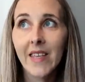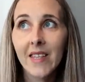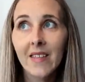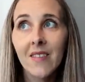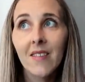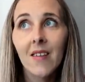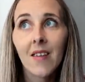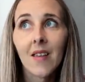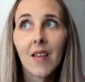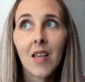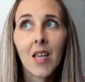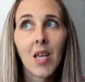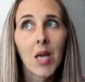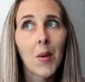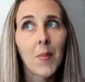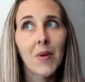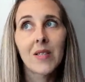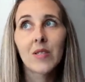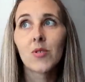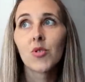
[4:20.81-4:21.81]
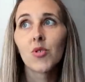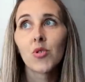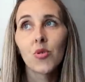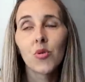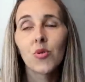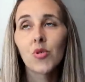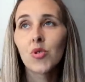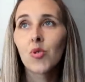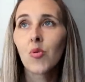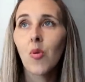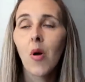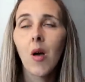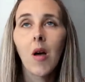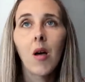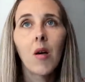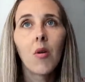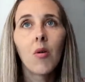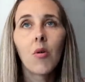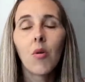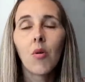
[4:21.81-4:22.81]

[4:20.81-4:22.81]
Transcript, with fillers: haine parce que je reçois